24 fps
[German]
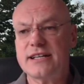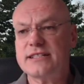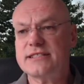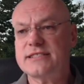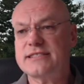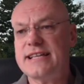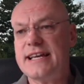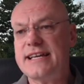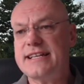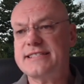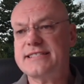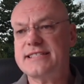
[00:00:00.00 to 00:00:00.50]

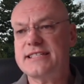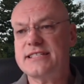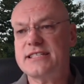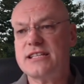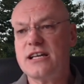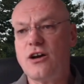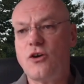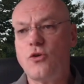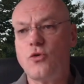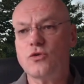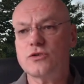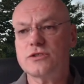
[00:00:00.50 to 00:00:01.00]

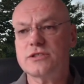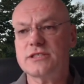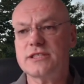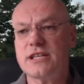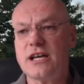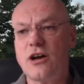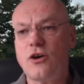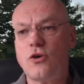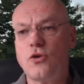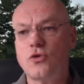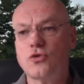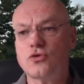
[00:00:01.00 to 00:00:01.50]

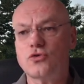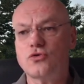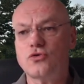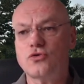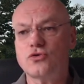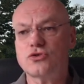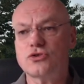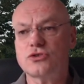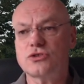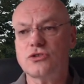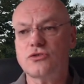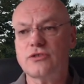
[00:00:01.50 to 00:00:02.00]
16.000
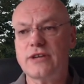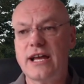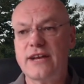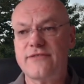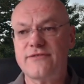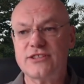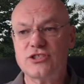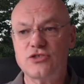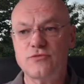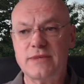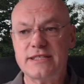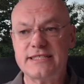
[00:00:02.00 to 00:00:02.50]
Autos oder
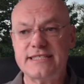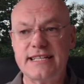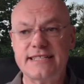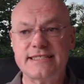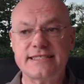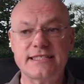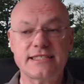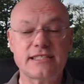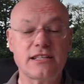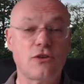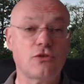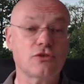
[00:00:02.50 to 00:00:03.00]
etwas über
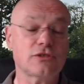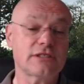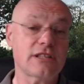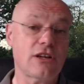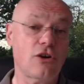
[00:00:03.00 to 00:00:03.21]
16.000